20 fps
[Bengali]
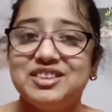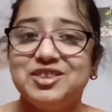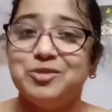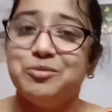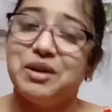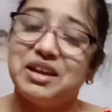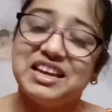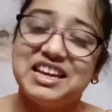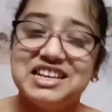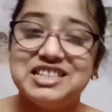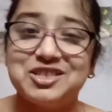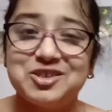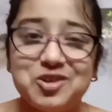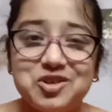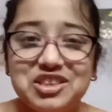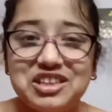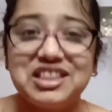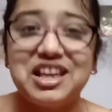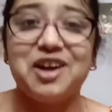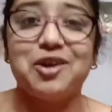তোমরা গেস
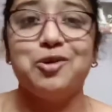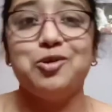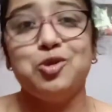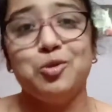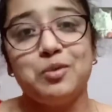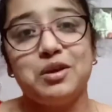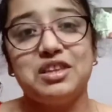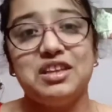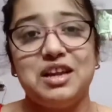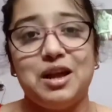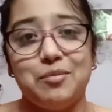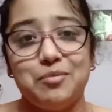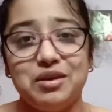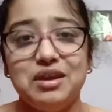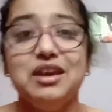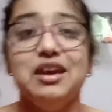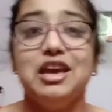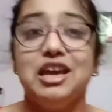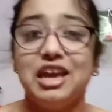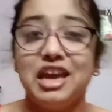করতে থাকো তোমাদের
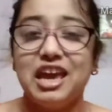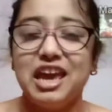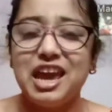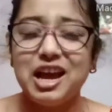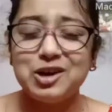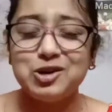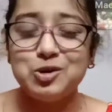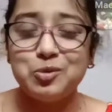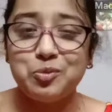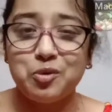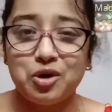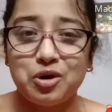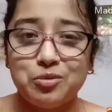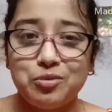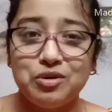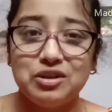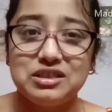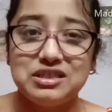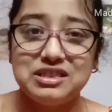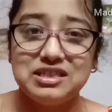আমি একটু পরে
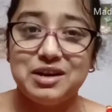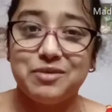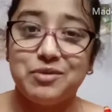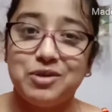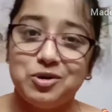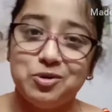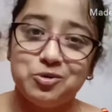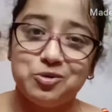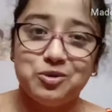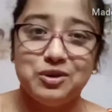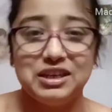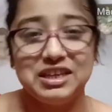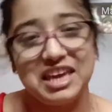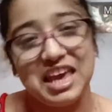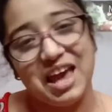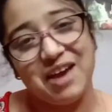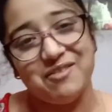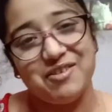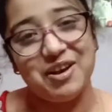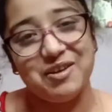বলছি যে আমার নতুন
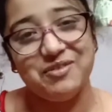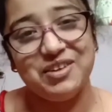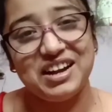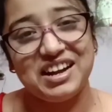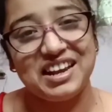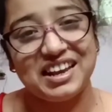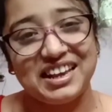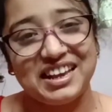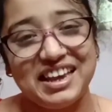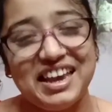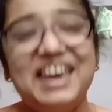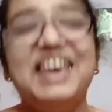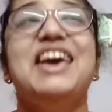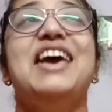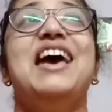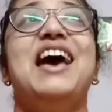ক্যামেরাম্যানটা কে